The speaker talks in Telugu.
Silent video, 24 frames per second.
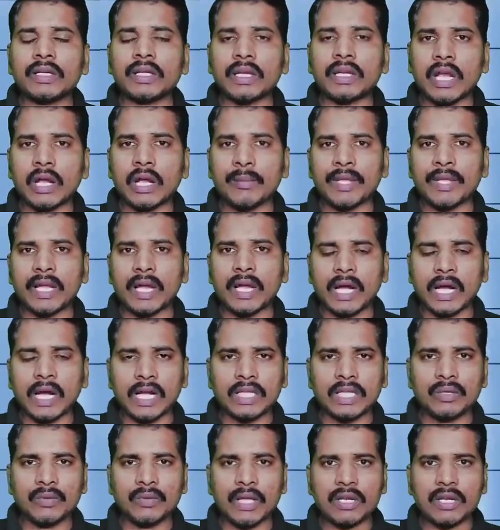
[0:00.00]
రాబోయే
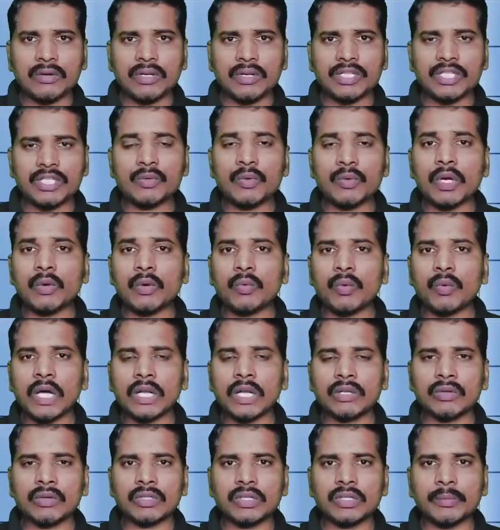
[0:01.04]
ఆదివారం నుంచి ఒక
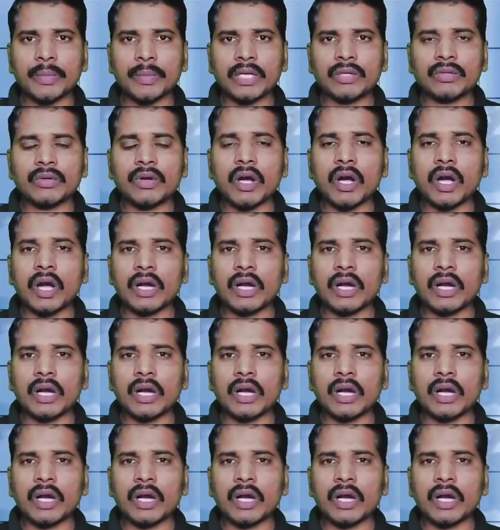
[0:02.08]
వారం రోజుల పాటు